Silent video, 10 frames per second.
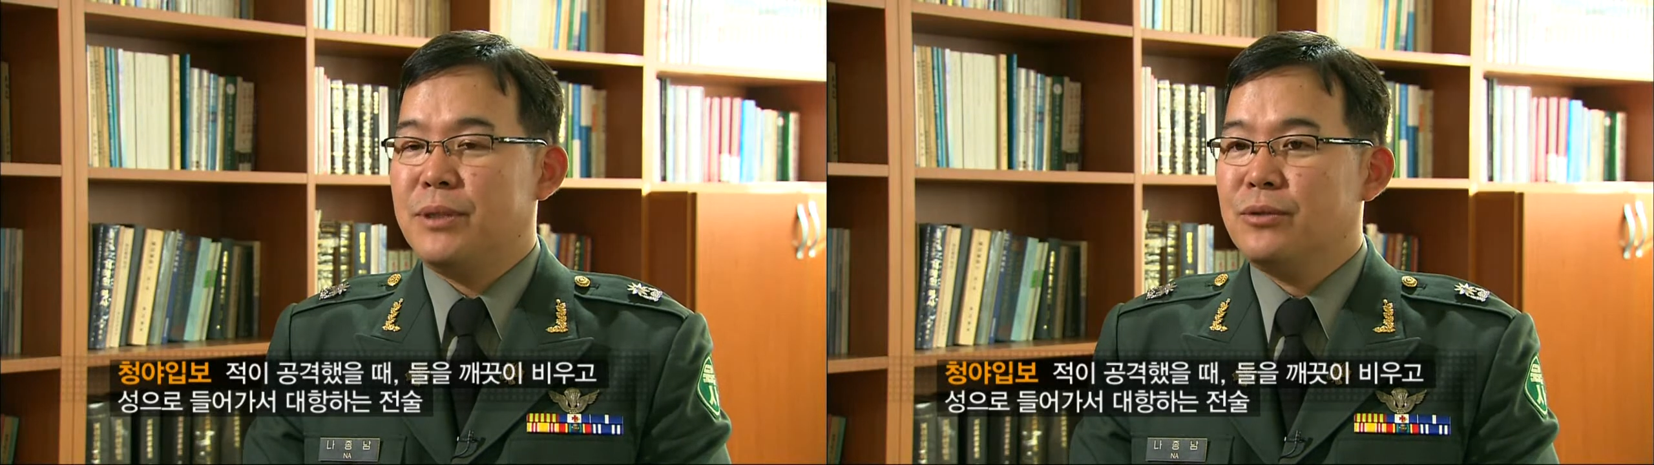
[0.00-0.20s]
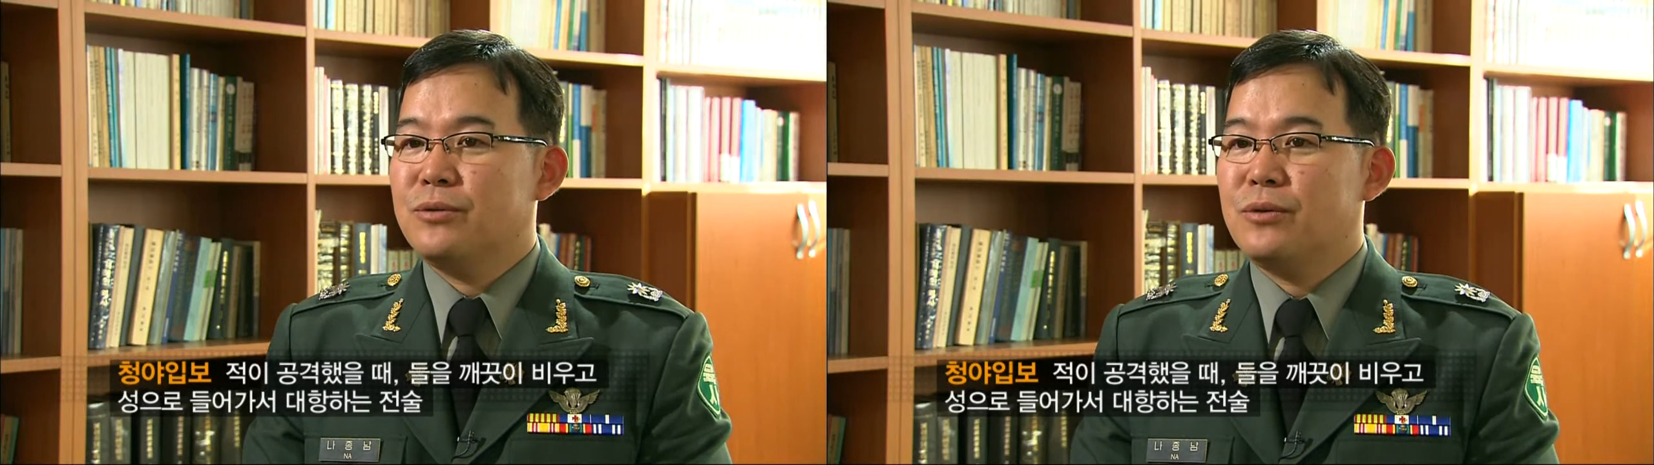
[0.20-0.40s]

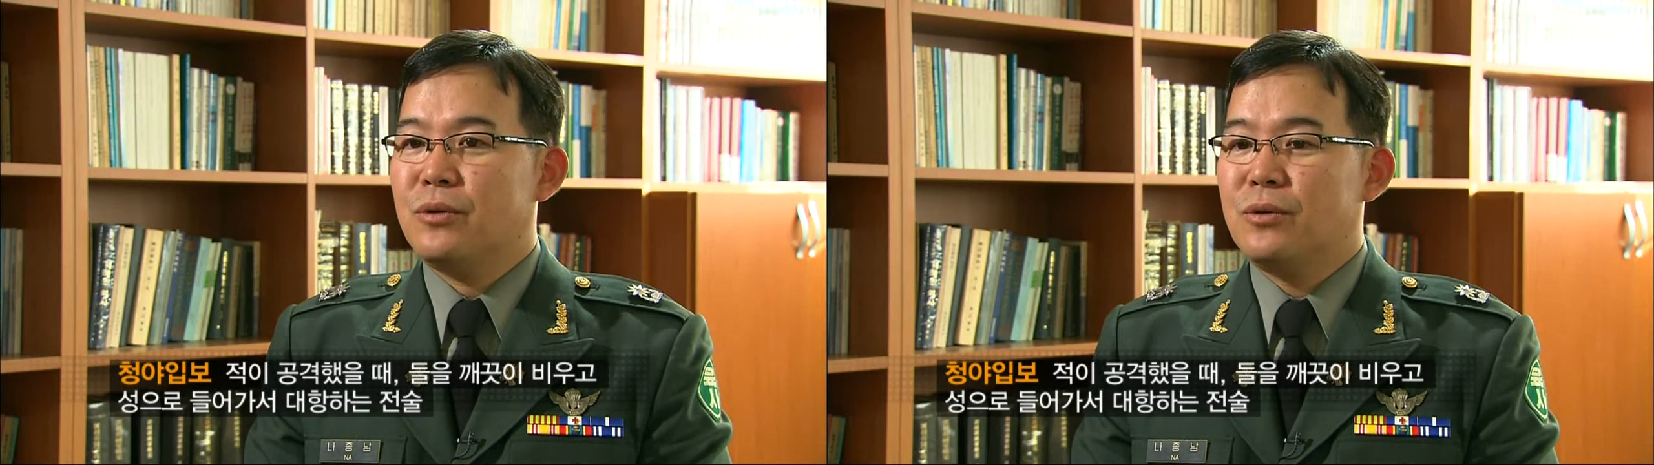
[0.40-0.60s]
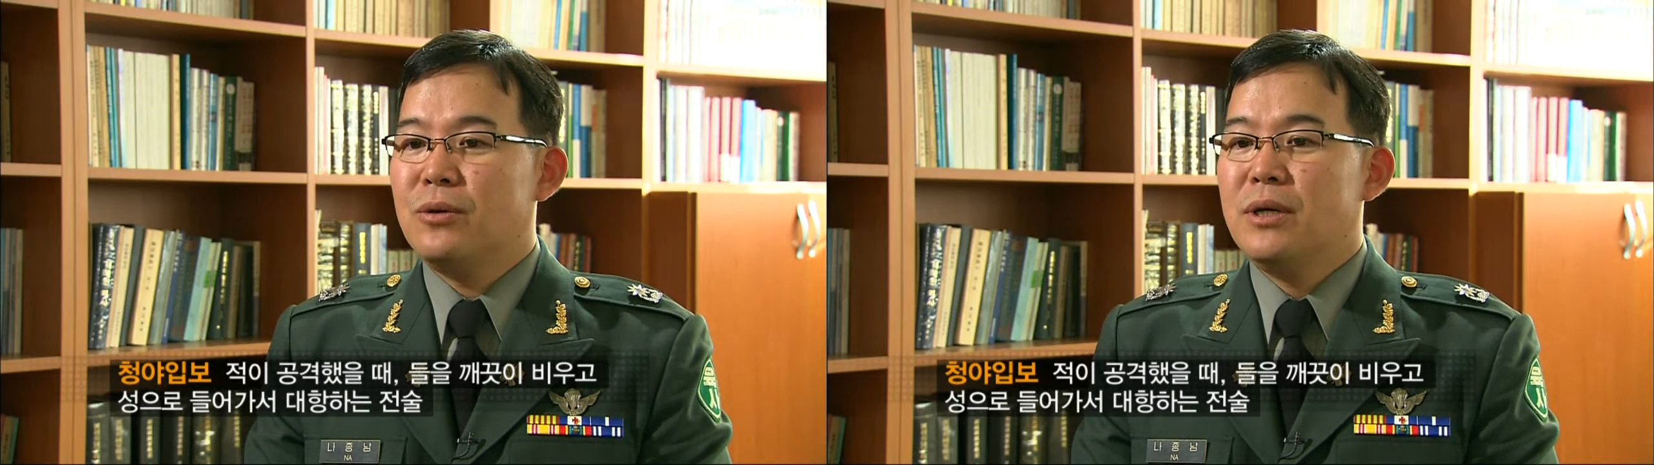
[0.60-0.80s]

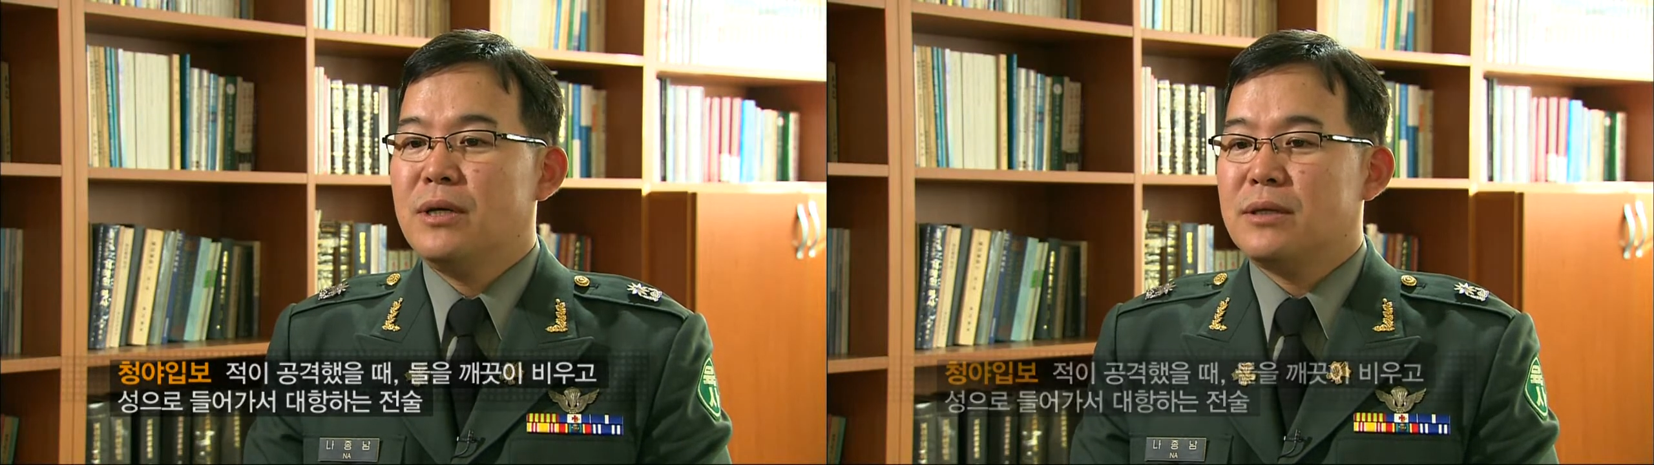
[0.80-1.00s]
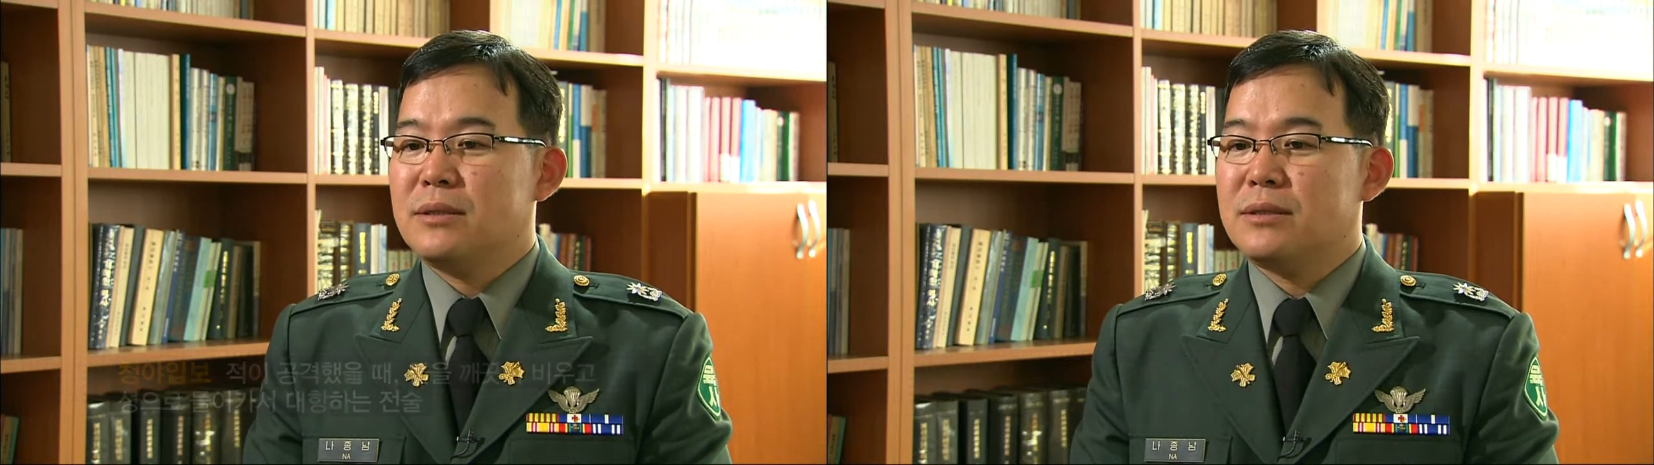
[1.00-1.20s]
비우고
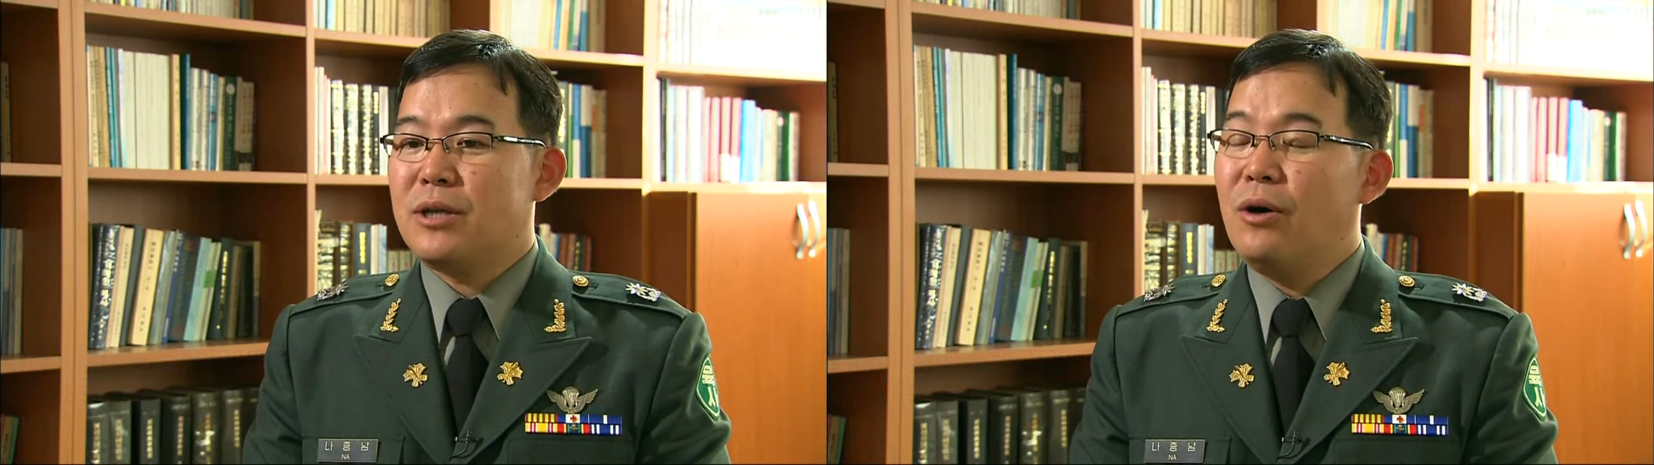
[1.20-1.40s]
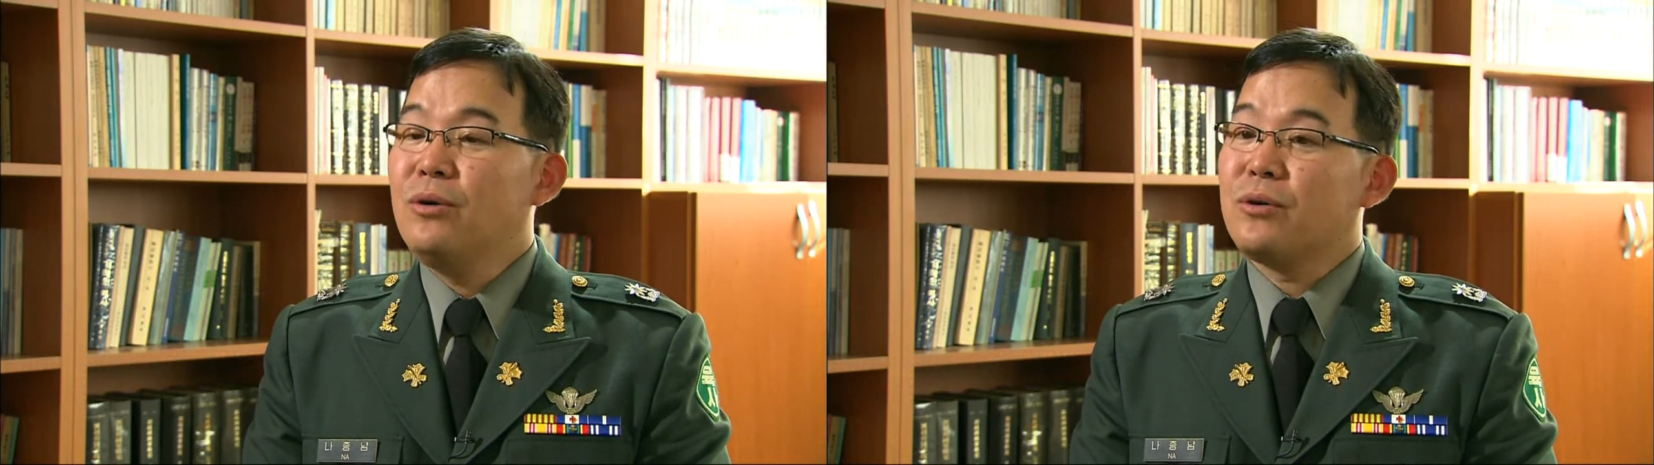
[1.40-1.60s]
그
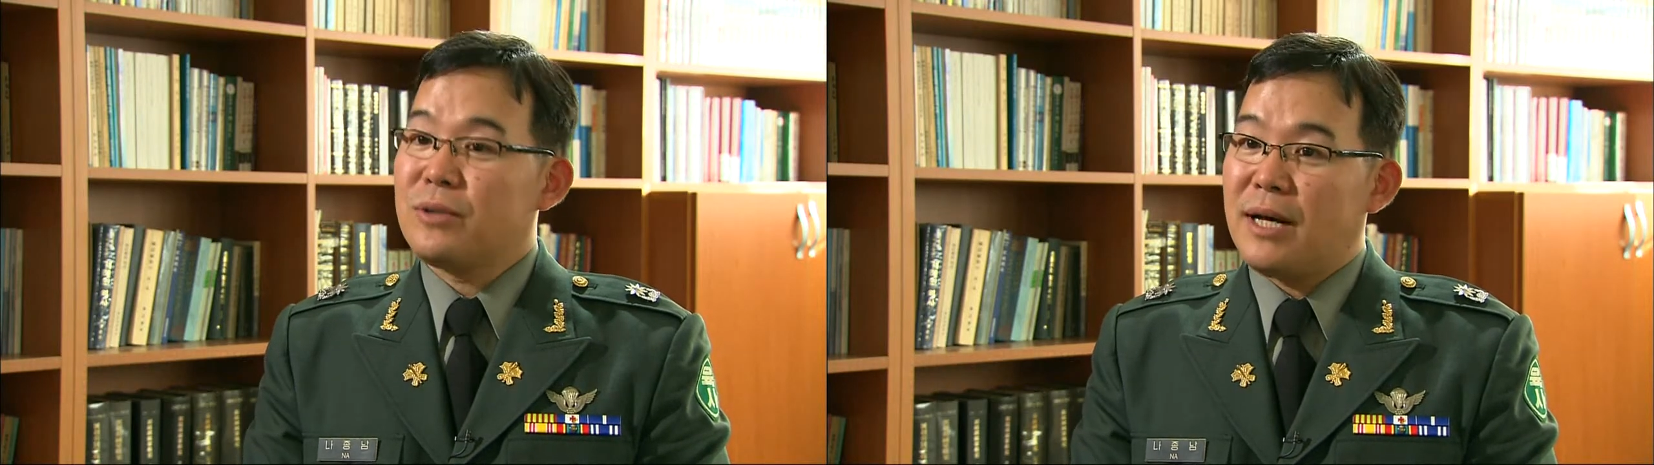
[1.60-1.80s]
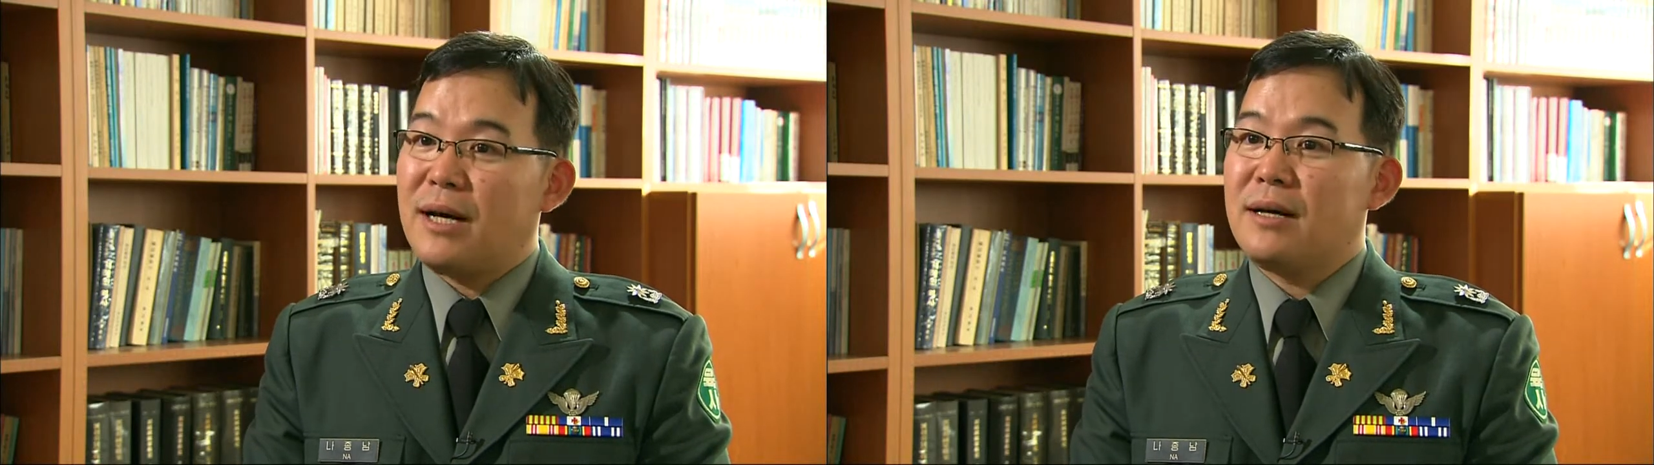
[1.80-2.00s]

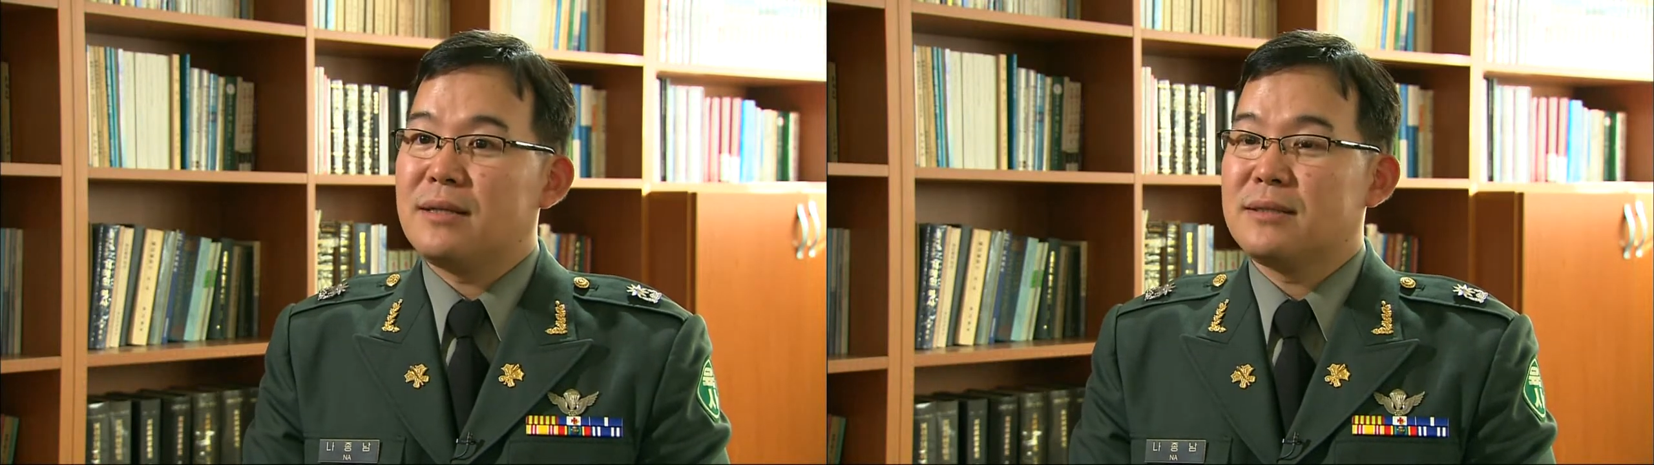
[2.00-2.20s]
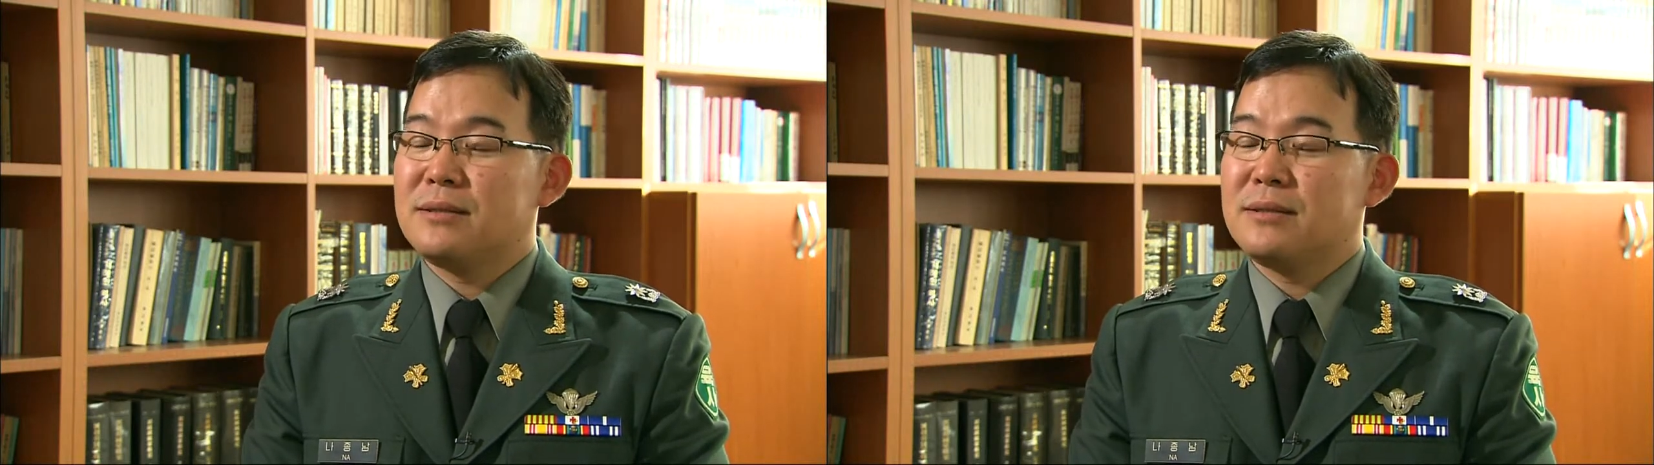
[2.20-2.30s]
성으로 다